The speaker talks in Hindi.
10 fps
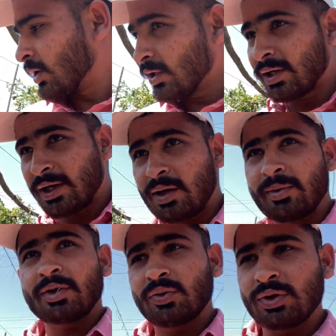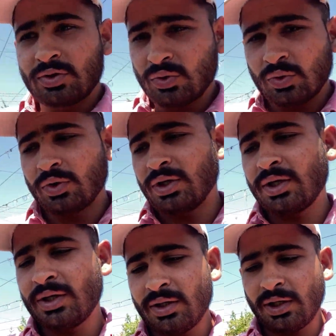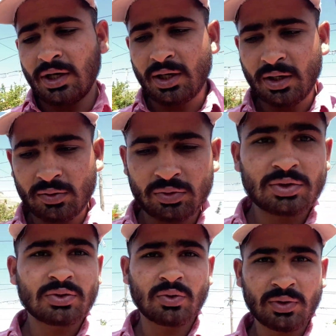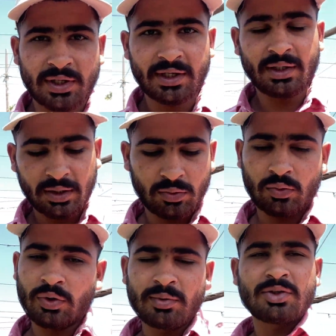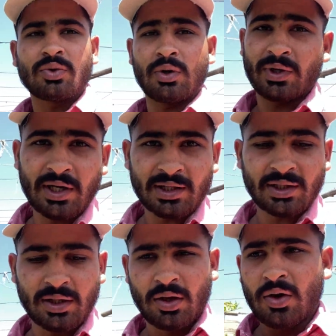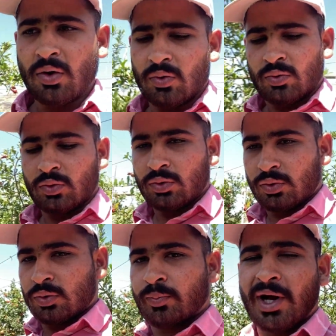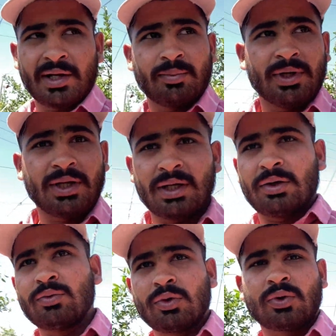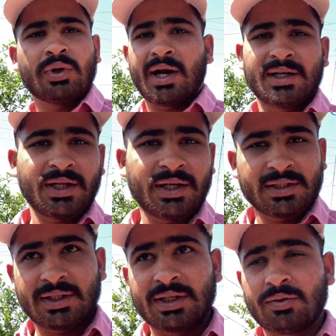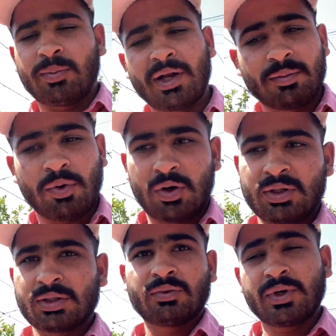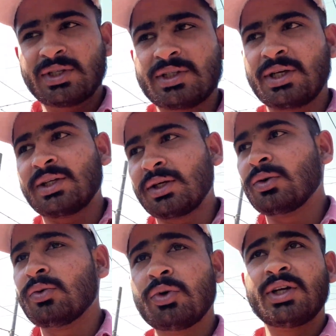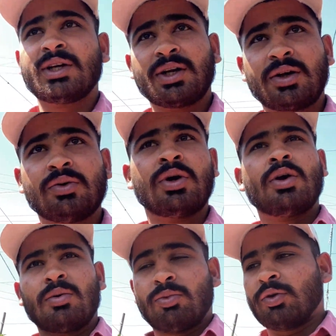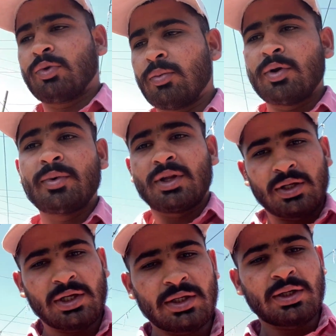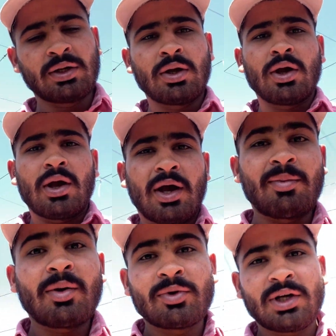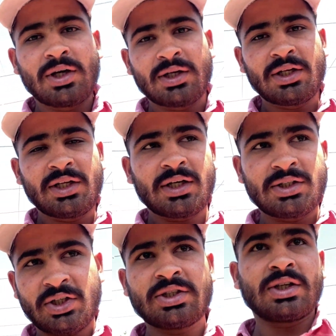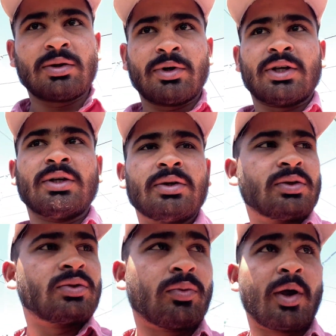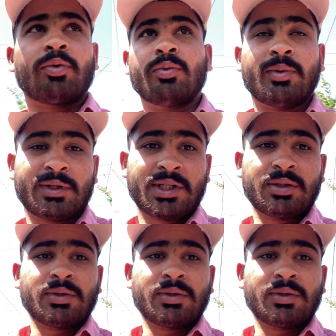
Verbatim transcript: किधर ख़राब है क्योंकि चूहों ने या कुछ तो कीड़े कोई भी चूहा वगैरह आता है वो पानी पीने के लिए वो काटता है इसके लिए वो पानी बहुत वेस्टेज जाता है वो ठीक कर रहा हूँ बहुत प्रॉब्लम है नली हमें अपना नलिया चेंज करनी पड़ेगी तो मैं आपको भी बता